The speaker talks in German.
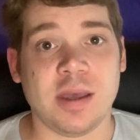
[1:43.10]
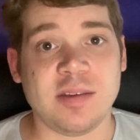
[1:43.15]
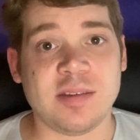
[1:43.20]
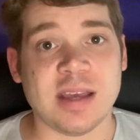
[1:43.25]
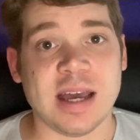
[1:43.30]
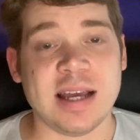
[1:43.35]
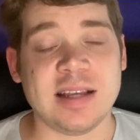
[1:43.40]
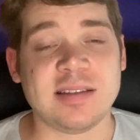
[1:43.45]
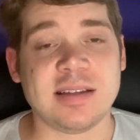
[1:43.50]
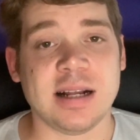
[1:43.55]
Es
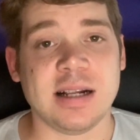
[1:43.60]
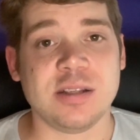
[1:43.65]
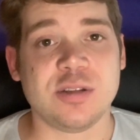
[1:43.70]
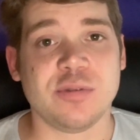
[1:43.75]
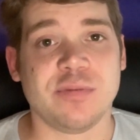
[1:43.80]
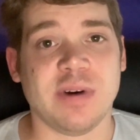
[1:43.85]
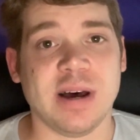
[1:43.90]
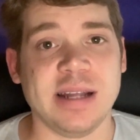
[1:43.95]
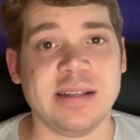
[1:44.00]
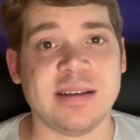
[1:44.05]
heißt
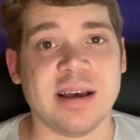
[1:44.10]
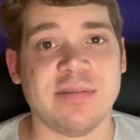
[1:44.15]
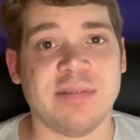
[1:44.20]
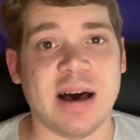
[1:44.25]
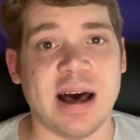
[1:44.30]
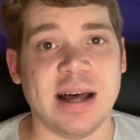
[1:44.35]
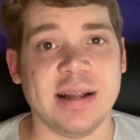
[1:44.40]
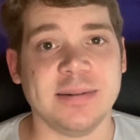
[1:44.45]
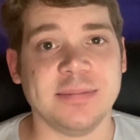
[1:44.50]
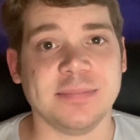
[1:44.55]
also weiter
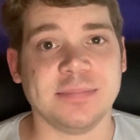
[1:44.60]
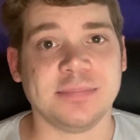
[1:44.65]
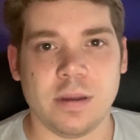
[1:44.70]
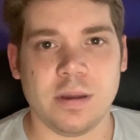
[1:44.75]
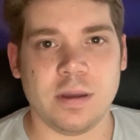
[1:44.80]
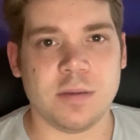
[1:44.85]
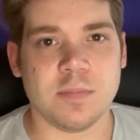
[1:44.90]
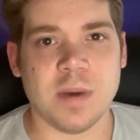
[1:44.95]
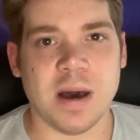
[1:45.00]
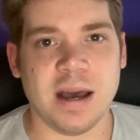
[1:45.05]
warten.
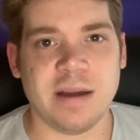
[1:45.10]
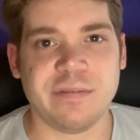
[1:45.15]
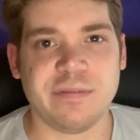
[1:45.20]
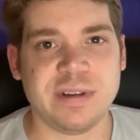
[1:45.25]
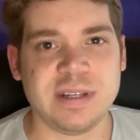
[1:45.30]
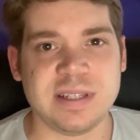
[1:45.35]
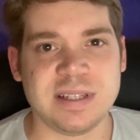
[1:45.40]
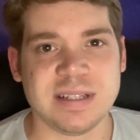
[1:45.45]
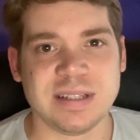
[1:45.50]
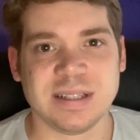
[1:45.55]
Ich meine,
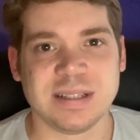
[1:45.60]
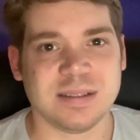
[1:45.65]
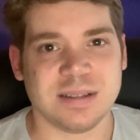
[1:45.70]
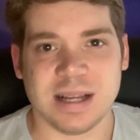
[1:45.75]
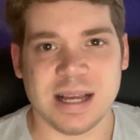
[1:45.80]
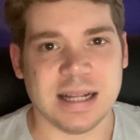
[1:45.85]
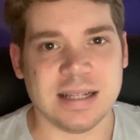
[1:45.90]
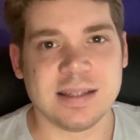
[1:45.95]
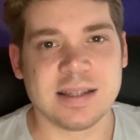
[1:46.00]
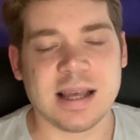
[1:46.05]
wissen
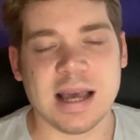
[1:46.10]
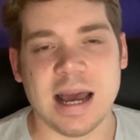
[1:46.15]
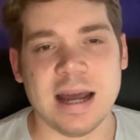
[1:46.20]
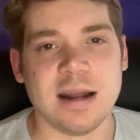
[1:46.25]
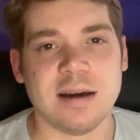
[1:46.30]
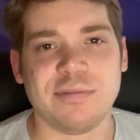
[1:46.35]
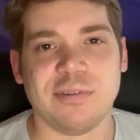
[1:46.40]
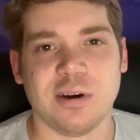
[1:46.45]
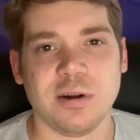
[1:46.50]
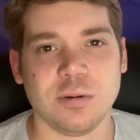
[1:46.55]
kann es
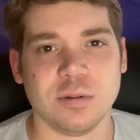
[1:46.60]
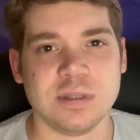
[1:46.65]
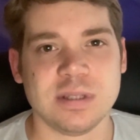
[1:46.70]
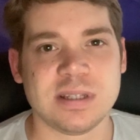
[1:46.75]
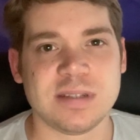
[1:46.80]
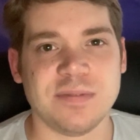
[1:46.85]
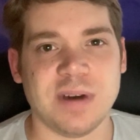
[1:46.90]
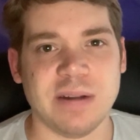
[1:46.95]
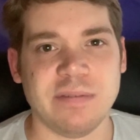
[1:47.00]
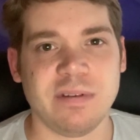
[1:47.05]
keiner von
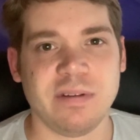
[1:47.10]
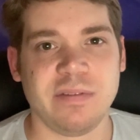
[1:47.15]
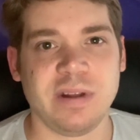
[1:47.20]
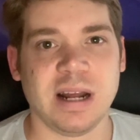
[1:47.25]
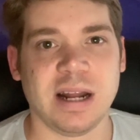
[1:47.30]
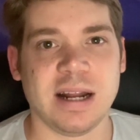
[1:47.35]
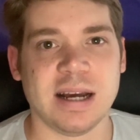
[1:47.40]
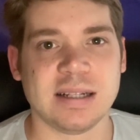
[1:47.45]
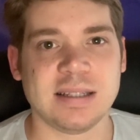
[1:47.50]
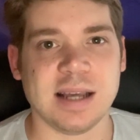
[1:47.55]
uns, wann wir
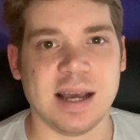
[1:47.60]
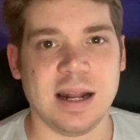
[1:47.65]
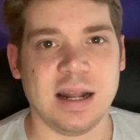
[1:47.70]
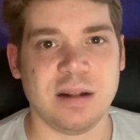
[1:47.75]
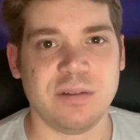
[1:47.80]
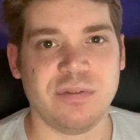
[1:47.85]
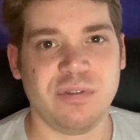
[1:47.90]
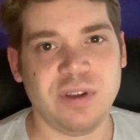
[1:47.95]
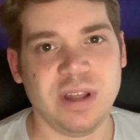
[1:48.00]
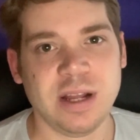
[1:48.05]
wieder nach
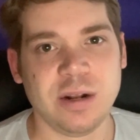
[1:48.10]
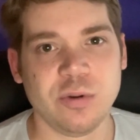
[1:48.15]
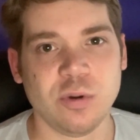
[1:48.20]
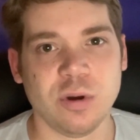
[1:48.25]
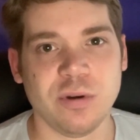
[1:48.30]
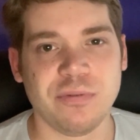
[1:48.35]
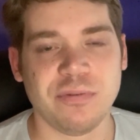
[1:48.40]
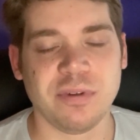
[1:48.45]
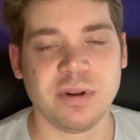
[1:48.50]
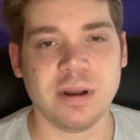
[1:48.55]
Thailand fliegen
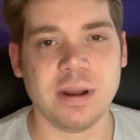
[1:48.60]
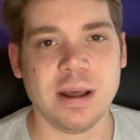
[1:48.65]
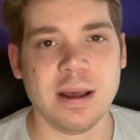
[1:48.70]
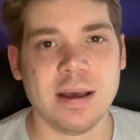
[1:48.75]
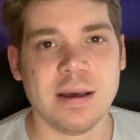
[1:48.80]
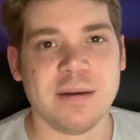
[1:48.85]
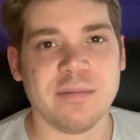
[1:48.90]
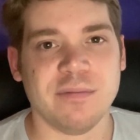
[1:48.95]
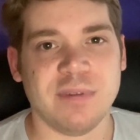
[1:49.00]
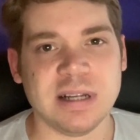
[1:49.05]
dürfen.
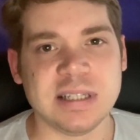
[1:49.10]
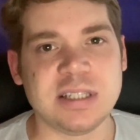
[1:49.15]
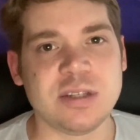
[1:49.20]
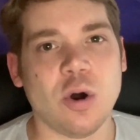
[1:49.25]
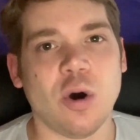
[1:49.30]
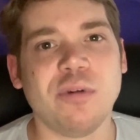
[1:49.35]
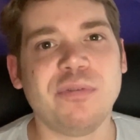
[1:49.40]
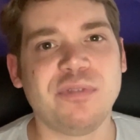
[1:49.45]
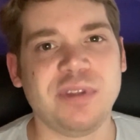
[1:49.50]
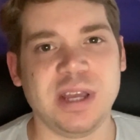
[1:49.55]
Was
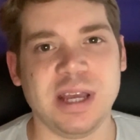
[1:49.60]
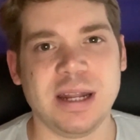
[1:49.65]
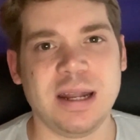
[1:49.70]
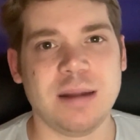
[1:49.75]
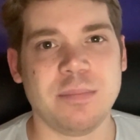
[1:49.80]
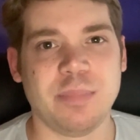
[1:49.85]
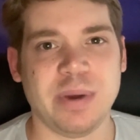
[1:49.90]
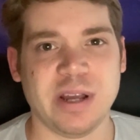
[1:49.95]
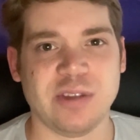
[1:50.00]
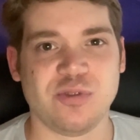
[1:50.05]
hofft ihr
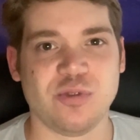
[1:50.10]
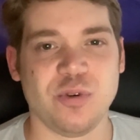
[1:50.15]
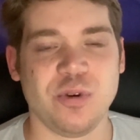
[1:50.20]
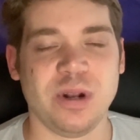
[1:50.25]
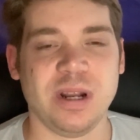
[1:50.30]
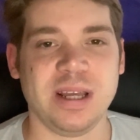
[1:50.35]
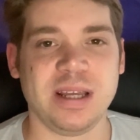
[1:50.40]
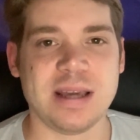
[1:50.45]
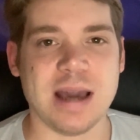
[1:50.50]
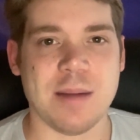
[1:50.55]
denn
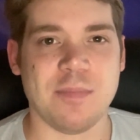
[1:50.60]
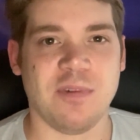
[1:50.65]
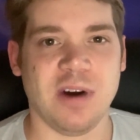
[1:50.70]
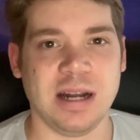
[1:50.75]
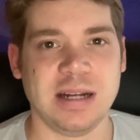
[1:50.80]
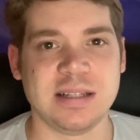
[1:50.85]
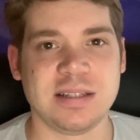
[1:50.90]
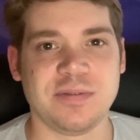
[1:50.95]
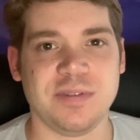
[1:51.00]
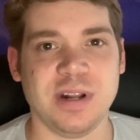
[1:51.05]
persönlich, ab
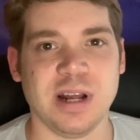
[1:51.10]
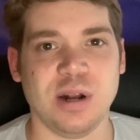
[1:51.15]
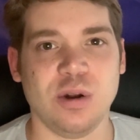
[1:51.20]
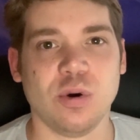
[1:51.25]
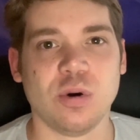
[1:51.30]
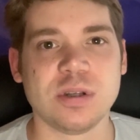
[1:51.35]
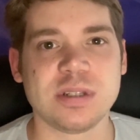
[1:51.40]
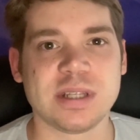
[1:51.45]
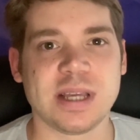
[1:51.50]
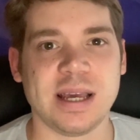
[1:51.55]
wann es wieder
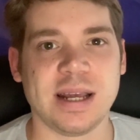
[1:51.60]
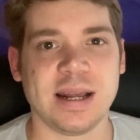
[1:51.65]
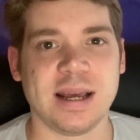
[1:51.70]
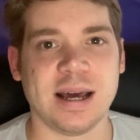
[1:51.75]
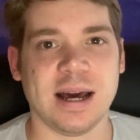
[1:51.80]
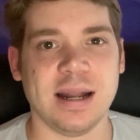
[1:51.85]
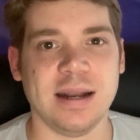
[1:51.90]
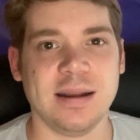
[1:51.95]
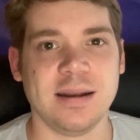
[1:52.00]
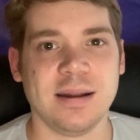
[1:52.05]
losgehen
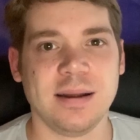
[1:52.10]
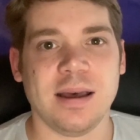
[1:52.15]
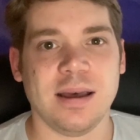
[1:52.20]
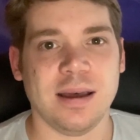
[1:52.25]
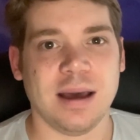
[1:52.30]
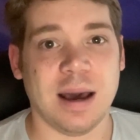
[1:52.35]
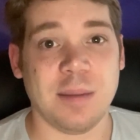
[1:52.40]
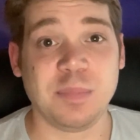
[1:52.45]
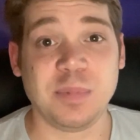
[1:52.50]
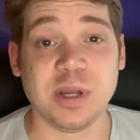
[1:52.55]
kann? Äh,
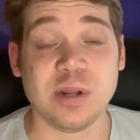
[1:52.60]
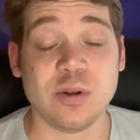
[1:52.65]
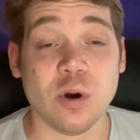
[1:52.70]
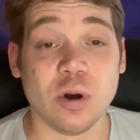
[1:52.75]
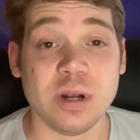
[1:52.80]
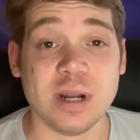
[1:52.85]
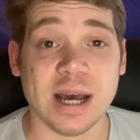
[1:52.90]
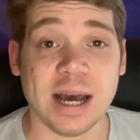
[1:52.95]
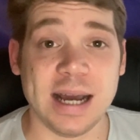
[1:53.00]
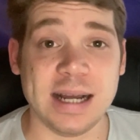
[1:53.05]
habt ihr noch
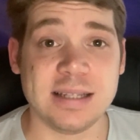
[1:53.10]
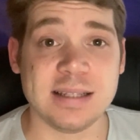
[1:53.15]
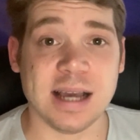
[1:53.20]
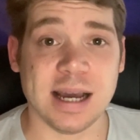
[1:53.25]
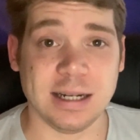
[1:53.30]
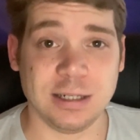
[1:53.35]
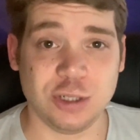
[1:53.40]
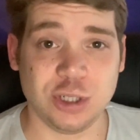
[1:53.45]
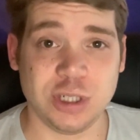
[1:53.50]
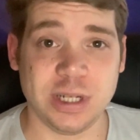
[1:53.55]
eine Reise
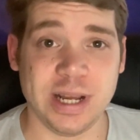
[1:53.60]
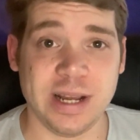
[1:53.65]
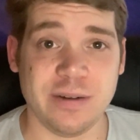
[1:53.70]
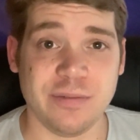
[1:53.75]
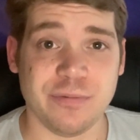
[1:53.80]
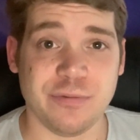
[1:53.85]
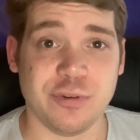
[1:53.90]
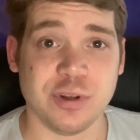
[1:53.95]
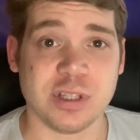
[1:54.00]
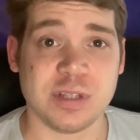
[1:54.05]

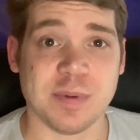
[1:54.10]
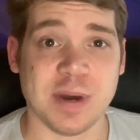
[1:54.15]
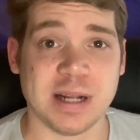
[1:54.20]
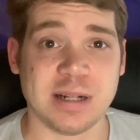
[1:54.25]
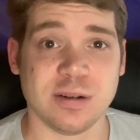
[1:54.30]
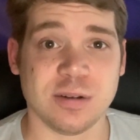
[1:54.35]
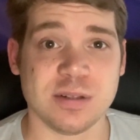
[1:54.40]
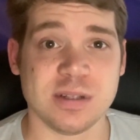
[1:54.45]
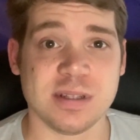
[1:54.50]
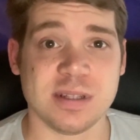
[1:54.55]
anstehen für
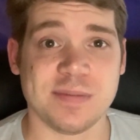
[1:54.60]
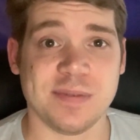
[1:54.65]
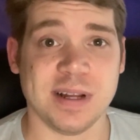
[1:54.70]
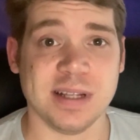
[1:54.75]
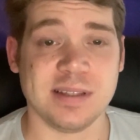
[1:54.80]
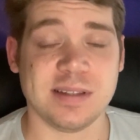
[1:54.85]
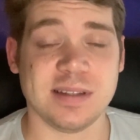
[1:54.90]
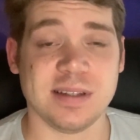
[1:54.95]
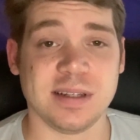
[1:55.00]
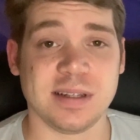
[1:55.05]

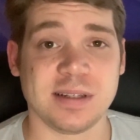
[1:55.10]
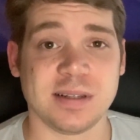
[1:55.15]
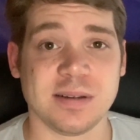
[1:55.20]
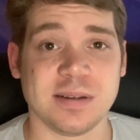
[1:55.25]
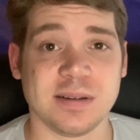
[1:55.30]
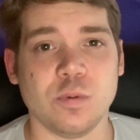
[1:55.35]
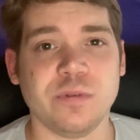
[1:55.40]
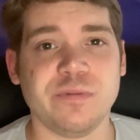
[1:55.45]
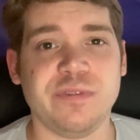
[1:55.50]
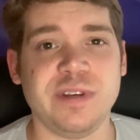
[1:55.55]
2020?
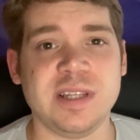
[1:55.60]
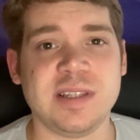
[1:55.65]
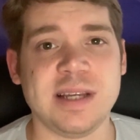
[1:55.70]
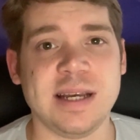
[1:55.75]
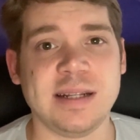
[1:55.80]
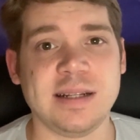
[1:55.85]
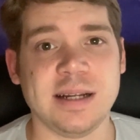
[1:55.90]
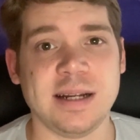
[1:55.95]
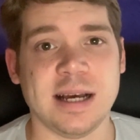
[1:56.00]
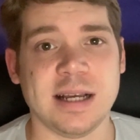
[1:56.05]
Und wie
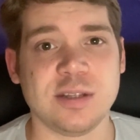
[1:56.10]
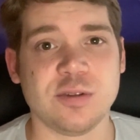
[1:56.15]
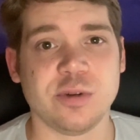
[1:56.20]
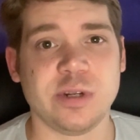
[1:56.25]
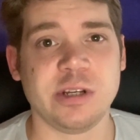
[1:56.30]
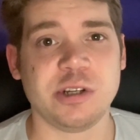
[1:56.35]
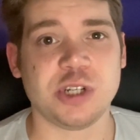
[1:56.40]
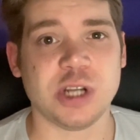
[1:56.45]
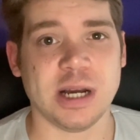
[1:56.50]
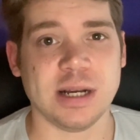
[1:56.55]
seht ihr da so
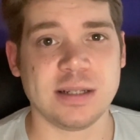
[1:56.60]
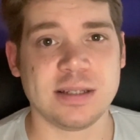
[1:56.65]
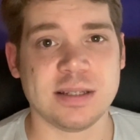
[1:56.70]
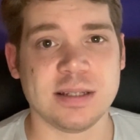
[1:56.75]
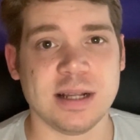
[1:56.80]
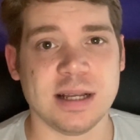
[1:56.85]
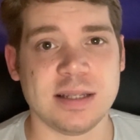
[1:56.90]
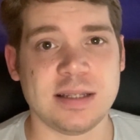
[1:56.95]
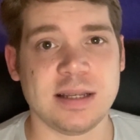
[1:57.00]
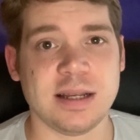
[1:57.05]
die
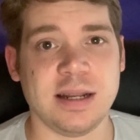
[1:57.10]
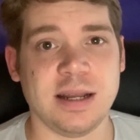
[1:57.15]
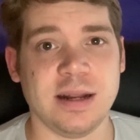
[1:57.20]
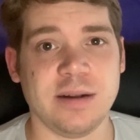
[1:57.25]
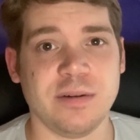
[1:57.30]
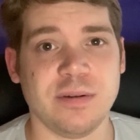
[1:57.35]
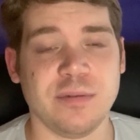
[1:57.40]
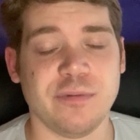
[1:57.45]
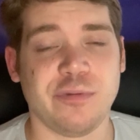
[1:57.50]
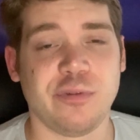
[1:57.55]
Chancen, dass ihr
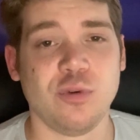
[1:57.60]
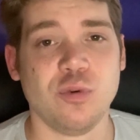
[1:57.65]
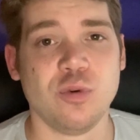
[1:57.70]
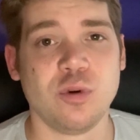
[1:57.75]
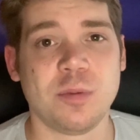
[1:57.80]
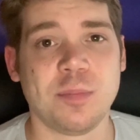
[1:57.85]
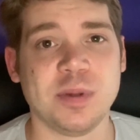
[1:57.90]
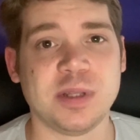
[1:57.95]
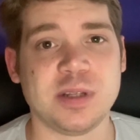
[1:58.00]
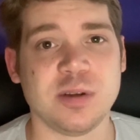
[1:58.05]
den
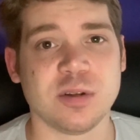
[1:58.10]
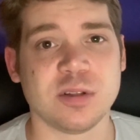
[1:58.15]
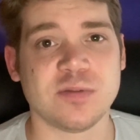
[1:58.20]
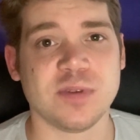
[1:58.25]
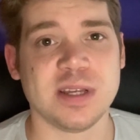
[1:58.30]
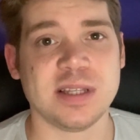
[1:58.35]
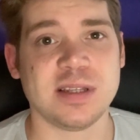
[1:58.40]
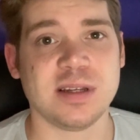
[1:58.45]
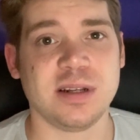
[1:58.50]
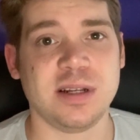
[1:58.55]
Flug
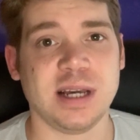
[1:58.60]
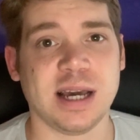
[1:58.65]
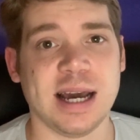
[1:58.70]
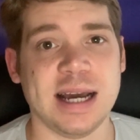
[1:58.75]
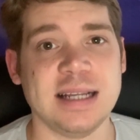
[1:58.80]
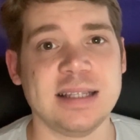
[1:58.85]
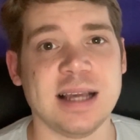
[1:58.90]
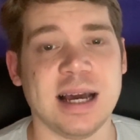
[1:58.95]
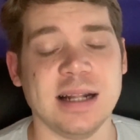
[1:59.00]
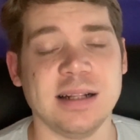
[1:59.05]
bzw. die
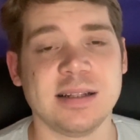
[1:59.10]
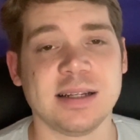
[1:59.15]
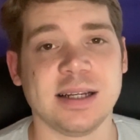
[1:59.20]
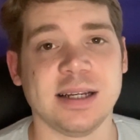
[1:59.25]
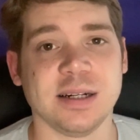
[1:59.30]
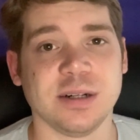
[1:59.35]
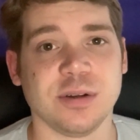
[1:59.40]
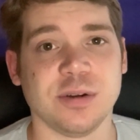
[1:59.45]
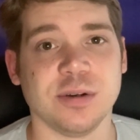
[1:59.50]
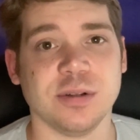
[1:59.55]
Reise
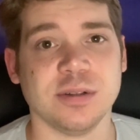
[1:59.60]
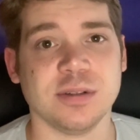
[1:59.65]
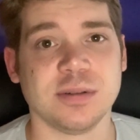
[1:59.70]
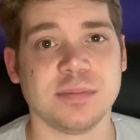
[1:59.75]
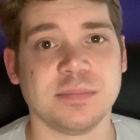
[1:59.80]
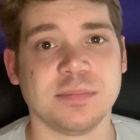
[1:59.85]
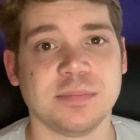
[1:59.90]
antreten könnt?